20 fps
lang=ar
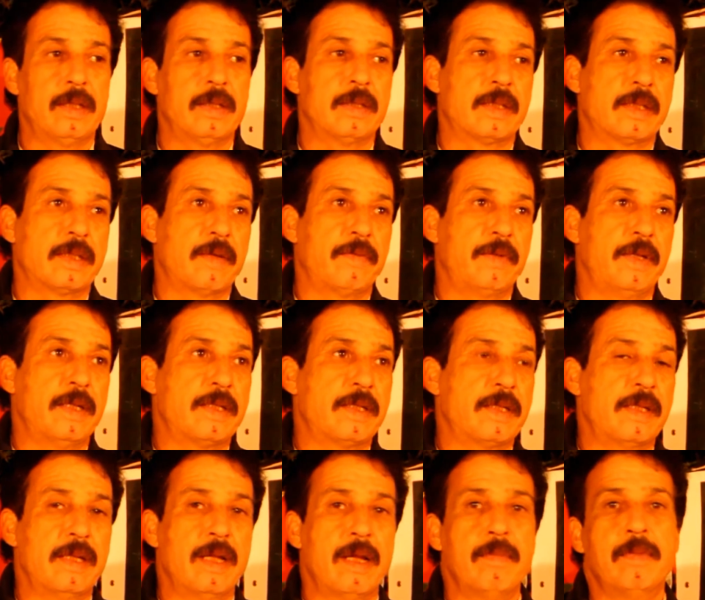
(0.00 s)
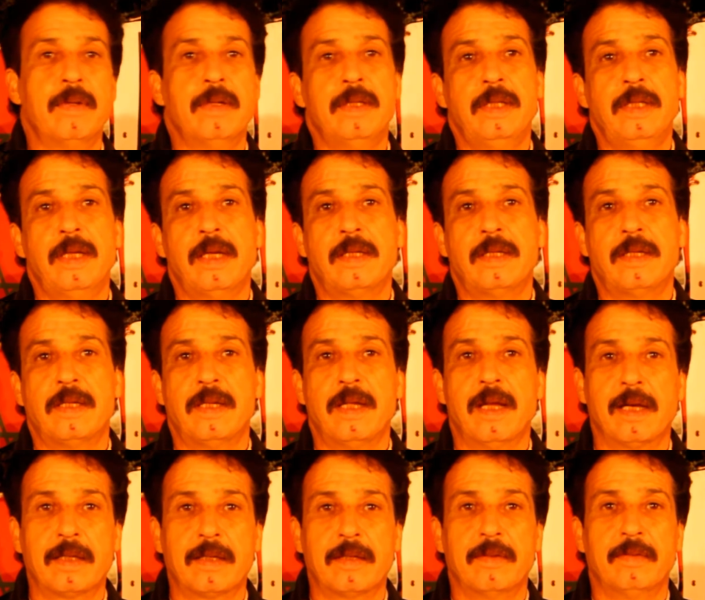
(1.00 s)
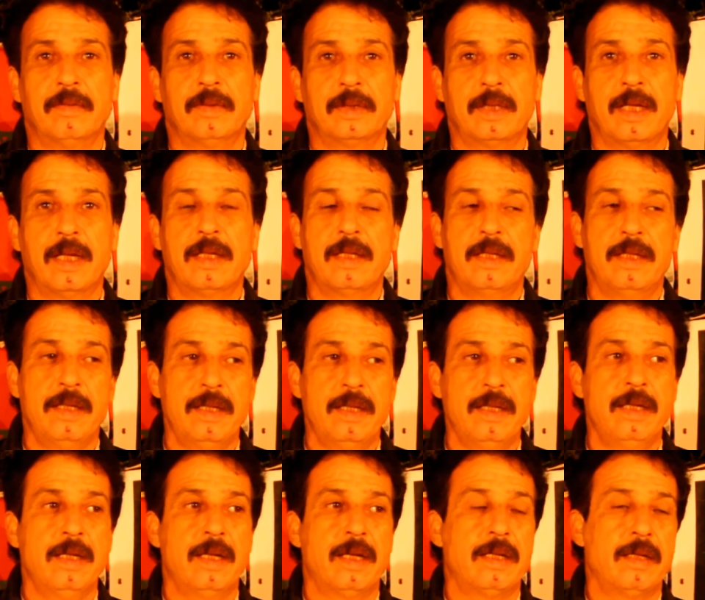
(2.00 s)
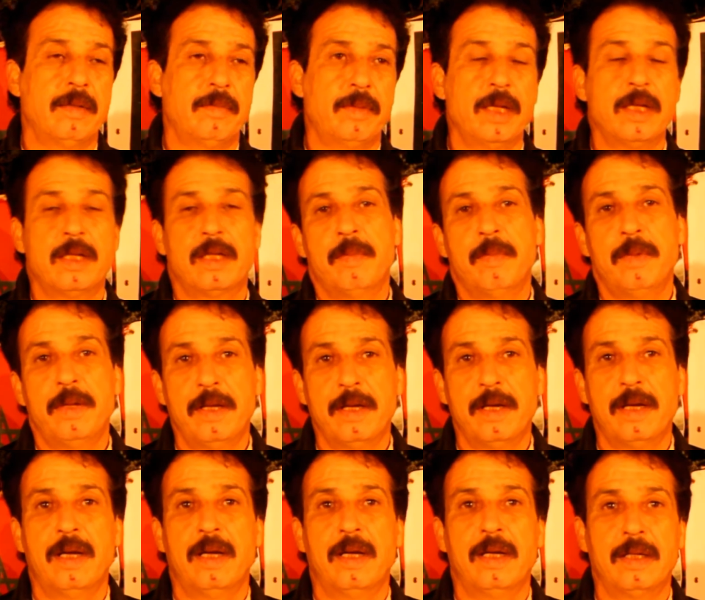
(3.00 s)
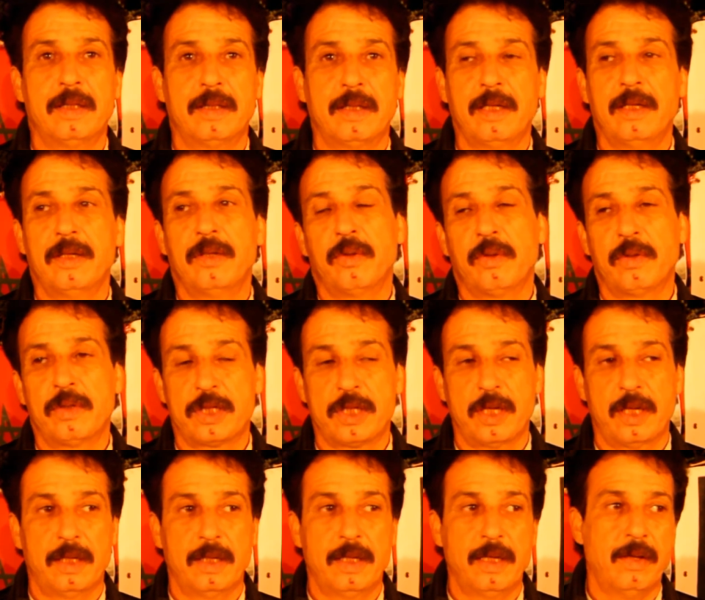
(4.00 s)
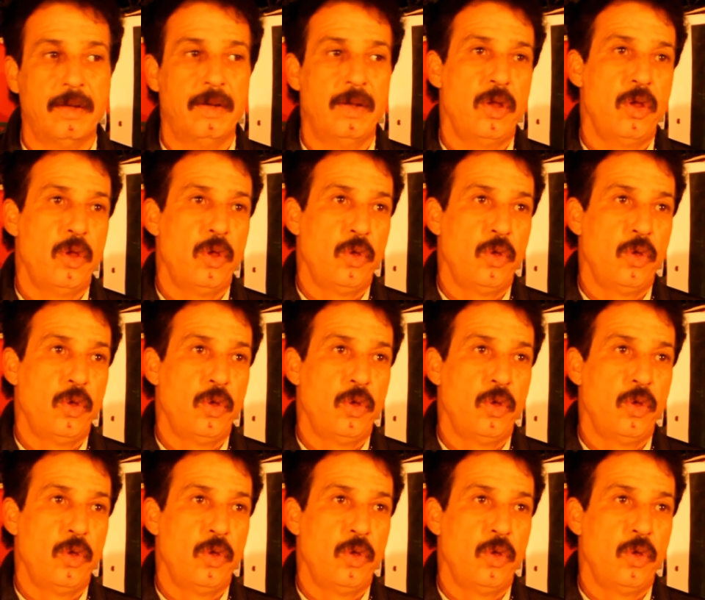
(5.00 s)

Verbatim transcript: الصف ديال السلام يتزنخت تاتني نتمنى دغيا ندور ان شاء الله